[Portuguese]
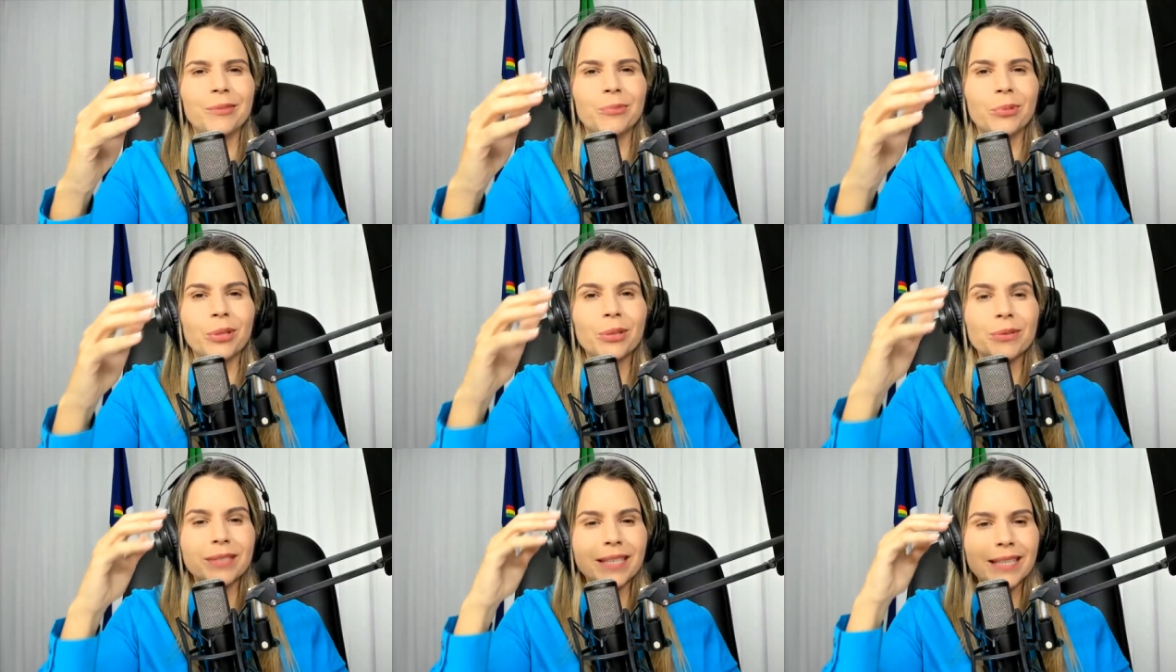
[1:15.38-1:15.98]

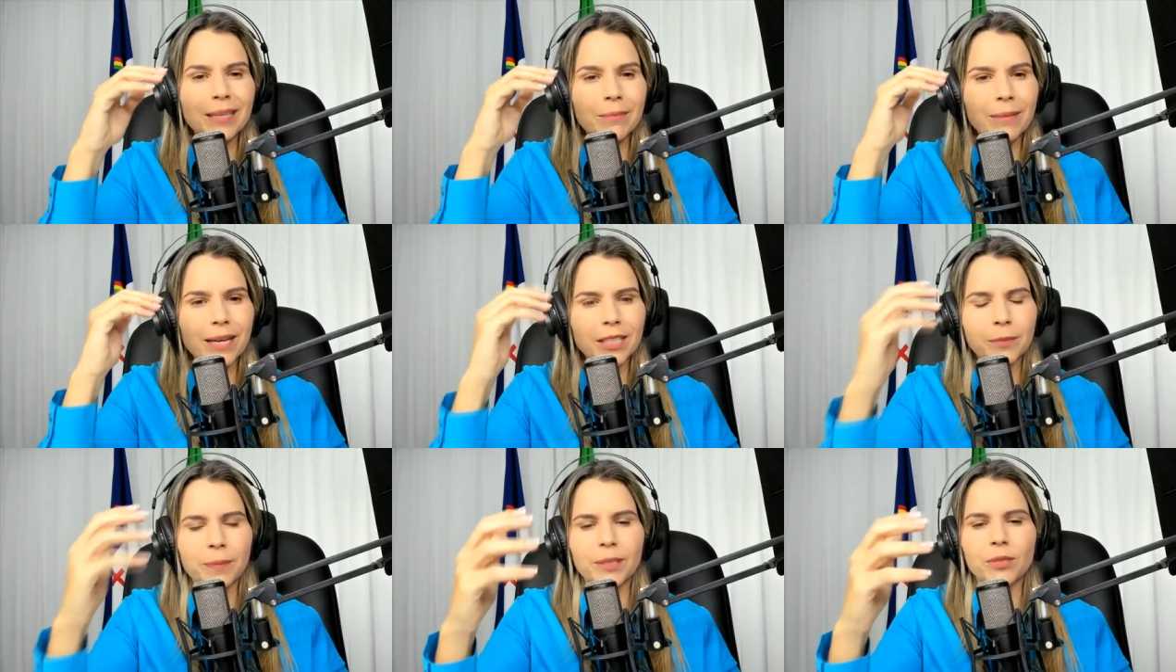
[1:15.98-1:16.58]
Porque eu sei que
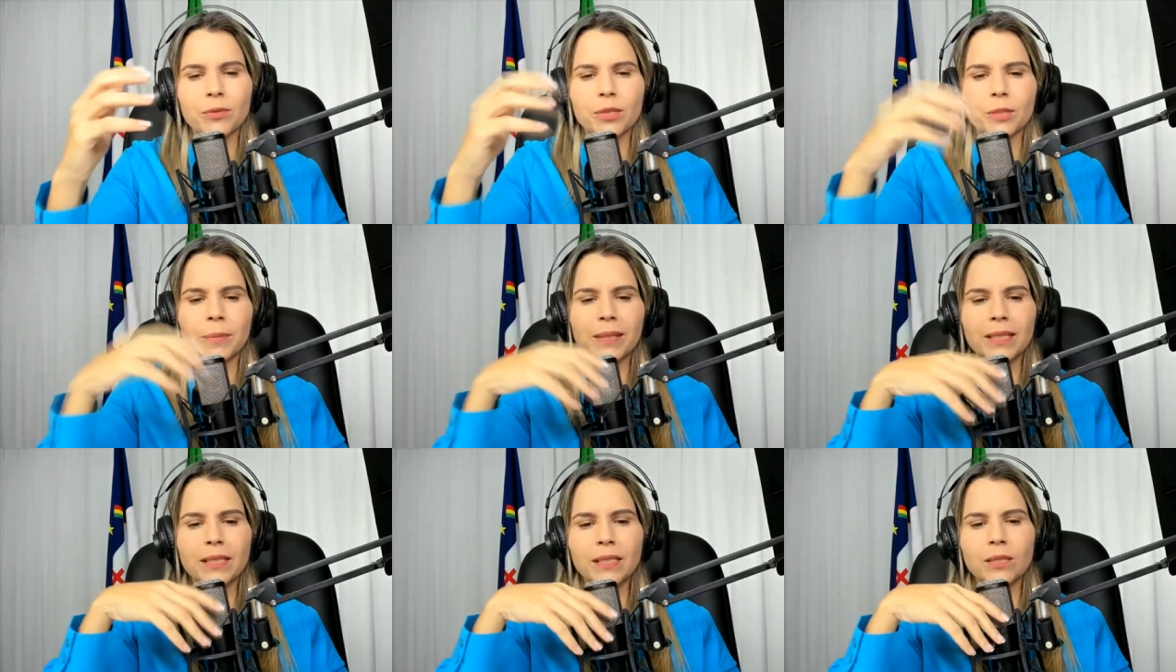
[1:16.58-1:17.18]
mais pessoas
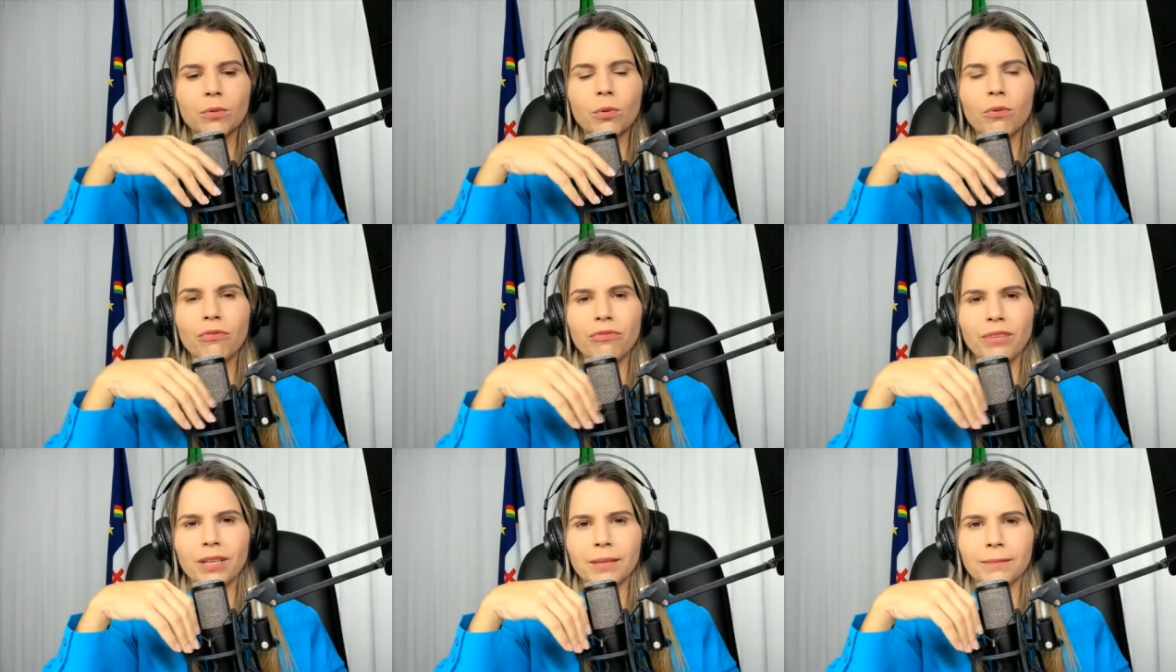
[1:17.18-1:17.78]
precisam
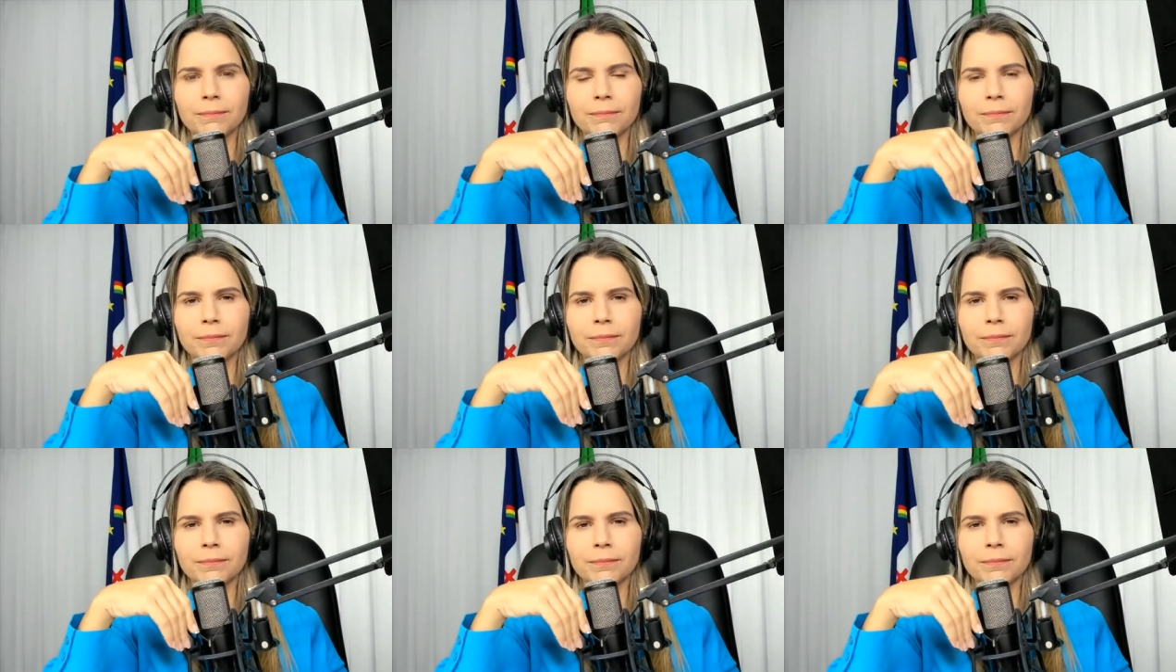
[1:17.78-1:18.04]
ouvir.